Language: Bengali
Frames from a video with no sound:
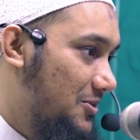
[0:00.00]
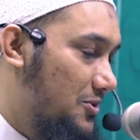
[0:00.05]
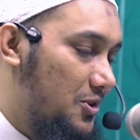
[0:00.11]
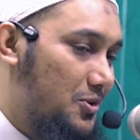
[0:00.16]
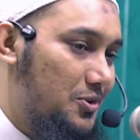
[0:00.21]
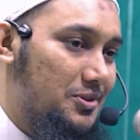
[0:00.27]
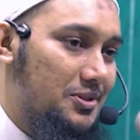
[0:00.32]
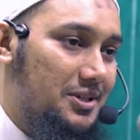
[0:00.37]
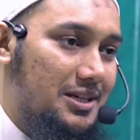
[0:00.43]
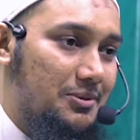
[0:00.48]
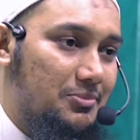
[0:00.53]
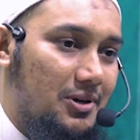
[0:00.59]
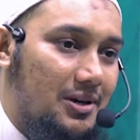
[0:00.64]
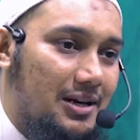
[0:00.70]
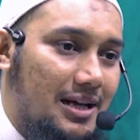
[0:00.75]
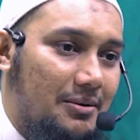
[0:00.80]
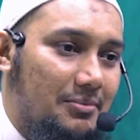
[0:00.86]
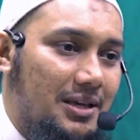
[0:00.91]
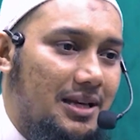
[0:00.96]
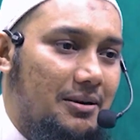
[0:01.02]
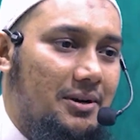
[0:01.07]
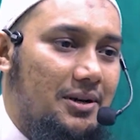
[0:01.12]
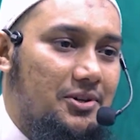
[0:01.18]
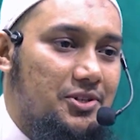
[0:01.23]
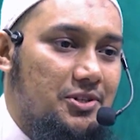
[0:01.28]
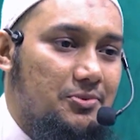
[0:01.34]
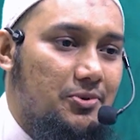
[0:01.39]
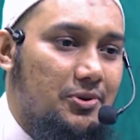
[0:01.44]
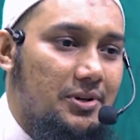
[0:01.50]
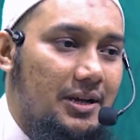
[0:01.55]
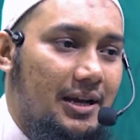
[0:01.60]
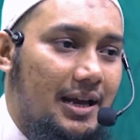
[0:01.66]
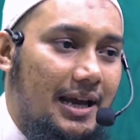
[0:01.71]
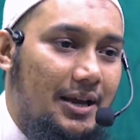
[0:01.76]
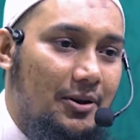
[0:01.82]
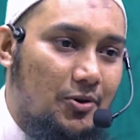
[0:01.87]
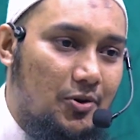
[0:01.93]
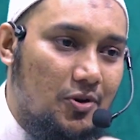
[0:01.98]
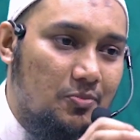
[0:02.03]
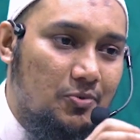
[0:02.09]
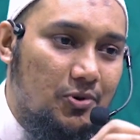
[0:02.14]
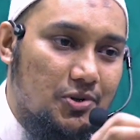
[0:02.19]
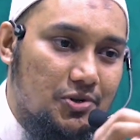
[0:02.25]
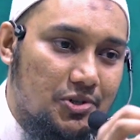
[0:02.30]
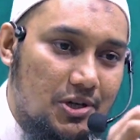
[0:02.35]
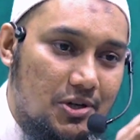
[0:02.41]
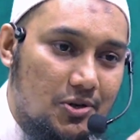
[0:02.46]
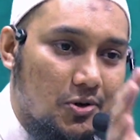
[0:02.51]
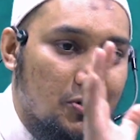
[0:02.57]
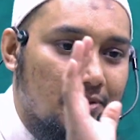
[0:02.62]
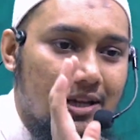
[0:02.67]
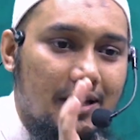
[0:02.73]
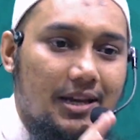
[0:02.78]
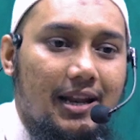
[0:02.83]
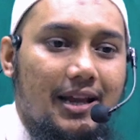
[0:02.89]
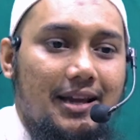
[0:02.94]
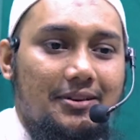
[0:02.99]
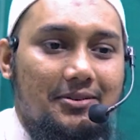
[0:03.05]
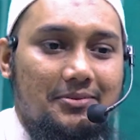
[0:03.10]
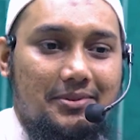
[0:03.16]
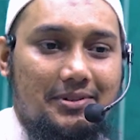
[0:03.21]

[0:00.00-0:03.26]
তখন তিনি বলেন আমি আমার জীবনে এই রকম কোনো শিক্ষক দেখি নাই